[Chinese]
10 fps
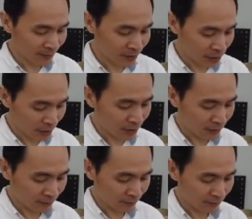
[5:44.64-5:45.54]
请
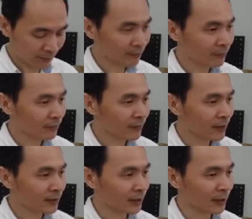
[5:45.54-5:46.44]
你
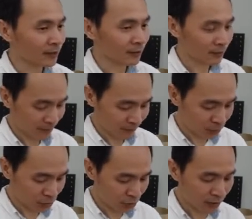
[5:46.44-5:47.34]
先
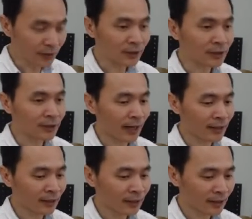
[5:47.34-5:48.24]
确认一
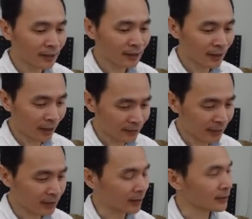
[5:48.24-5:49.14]
下。好，
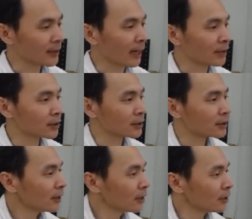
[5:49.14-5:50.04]
再检查一次，
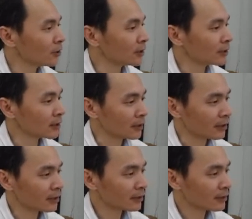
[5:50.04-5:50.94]
因为这
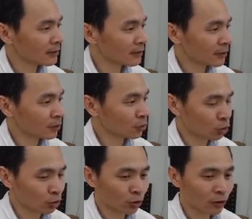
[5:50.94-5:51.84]
个
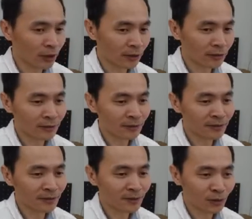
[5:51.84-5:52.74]
做错了
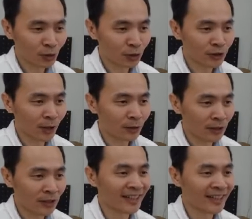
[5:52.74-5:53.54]
就烧了。